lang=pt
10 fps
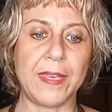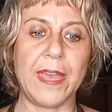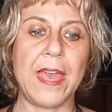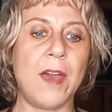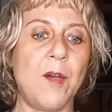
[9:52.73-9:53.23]

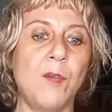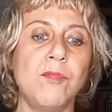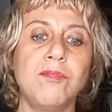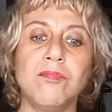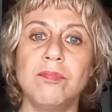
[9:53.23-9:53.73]
é
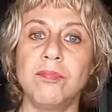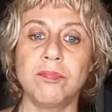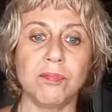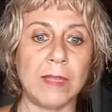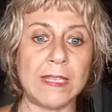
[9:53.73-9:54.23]

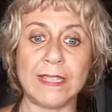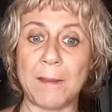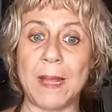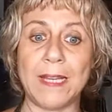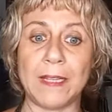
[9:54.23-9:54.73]
um. Ele
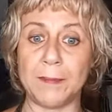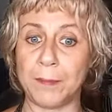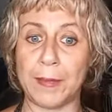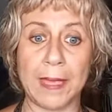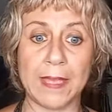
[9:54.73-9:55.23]

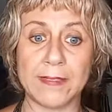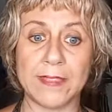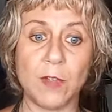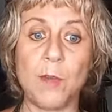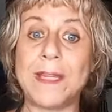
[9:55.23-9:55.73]
trabalha é
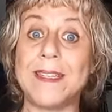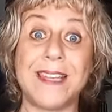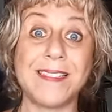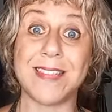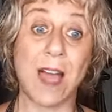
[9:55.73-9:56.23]
assim com
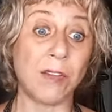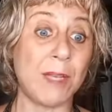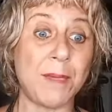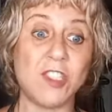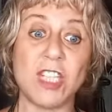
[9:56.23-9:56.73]
materiais
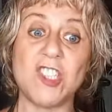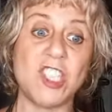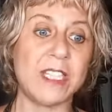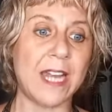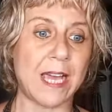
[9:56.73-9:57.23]
altamente
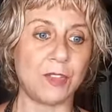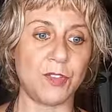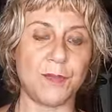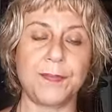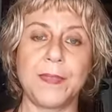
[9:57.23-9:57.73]

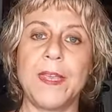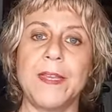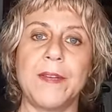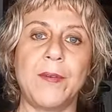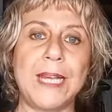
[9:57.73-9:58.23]
regenerados.
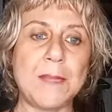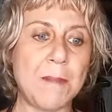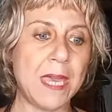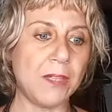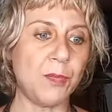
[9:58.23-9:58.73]
O
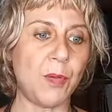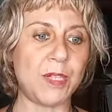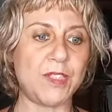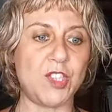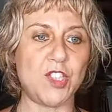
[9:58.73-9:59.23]
alimento, o
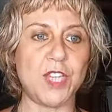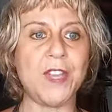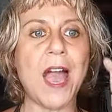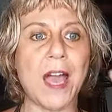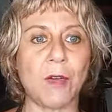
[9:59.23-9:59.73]

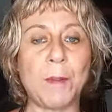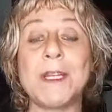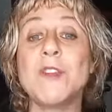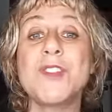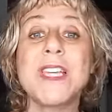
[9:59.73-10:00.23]
oxigênio e a água. Para
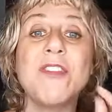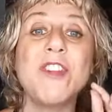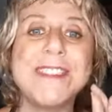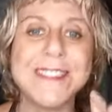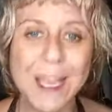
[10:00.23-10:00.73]
não dizer que
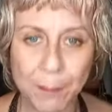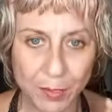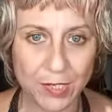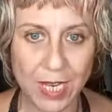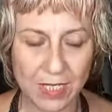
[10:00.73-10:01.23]
foi
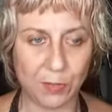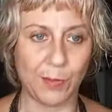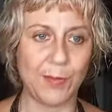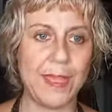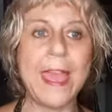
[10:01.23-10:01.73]

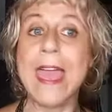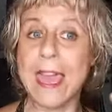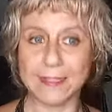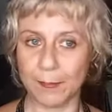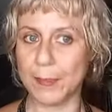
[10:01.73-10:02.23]
100%
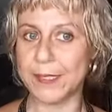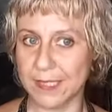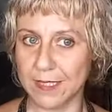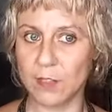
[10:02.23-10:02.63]
essa pesquisa do